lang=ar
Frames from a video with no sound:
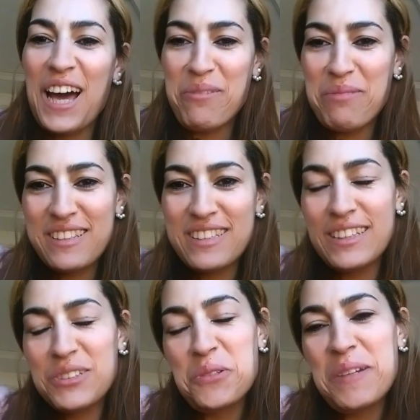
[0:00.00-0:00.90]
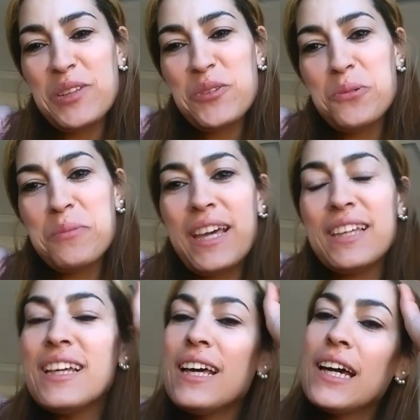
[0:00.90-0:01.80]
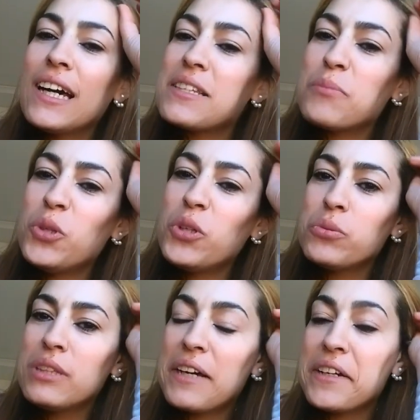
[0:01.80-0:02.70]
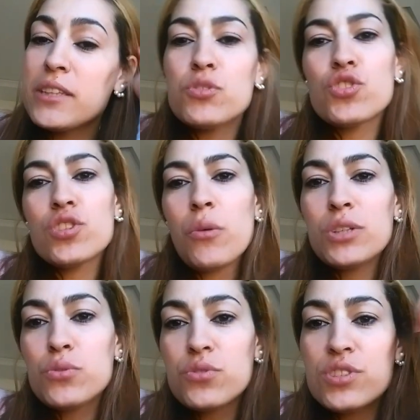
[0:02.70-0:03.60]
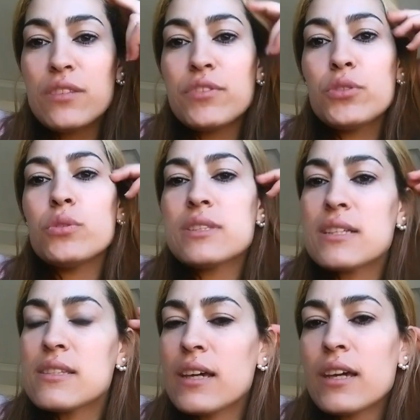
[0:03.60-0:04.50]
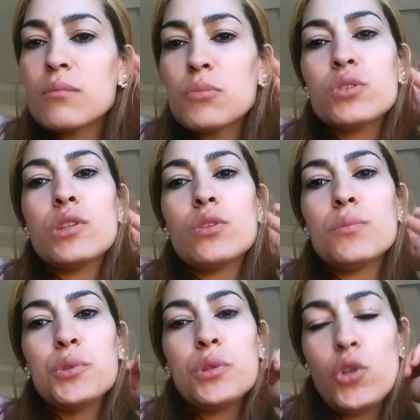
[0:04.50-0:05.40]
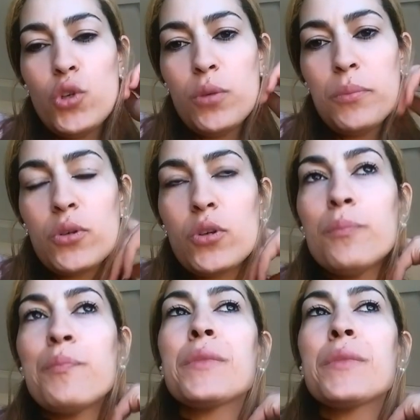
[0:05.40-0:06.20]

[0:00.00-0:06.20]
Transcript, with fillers: غبرت عليكم هاد اليومين غير سمحوا لي والله راني مسجله واحد جوج ديال الفيديوهات خصني غير نمونطيهم ونلوحهم لكم